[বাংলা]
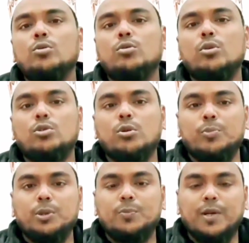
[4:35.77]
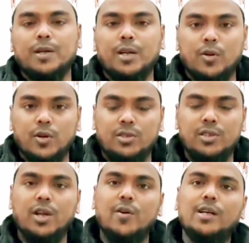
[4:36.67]
উত্তর চব্বিশ পরগনা হয়ে
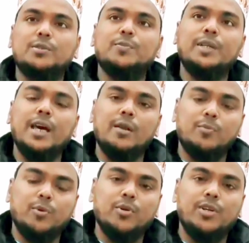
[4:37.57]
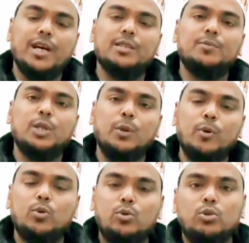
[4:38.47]
যেনারাও আসবেন এয়ারপোর্ট হয়ে আসবেন
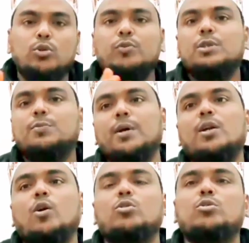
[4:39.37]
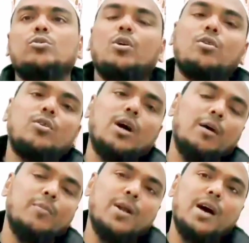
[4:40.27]
তবে উত্তর চব্বিশ পরগনা অশোকনগর
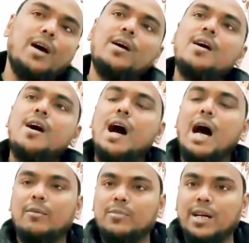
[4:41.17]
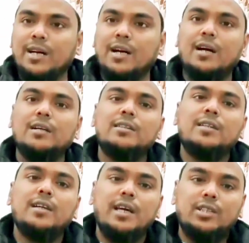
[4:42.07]
হাবড়া আমডাঙ্গা
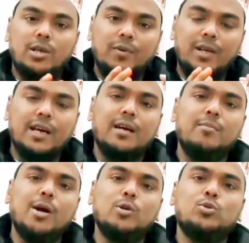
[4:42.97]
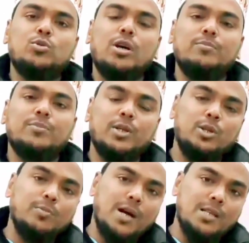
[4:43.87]
এসব এলাকার মানুষগুলো আপনারা
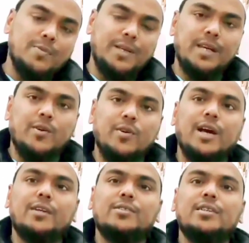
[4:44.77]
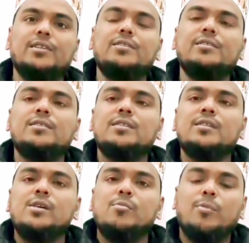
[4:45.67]
যদি বাঁশবেড়িয়া হয়ে আসেন
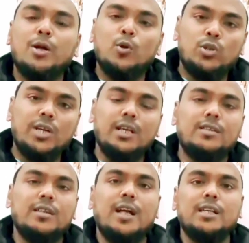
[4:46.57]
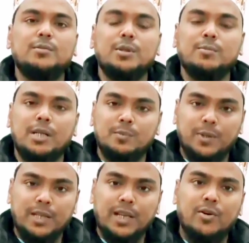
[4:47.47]
বা নদিয়া যেনারা আসবেন
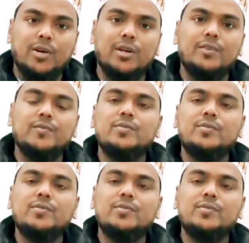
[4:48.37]
বাঁশবেড়িয়া হয়ে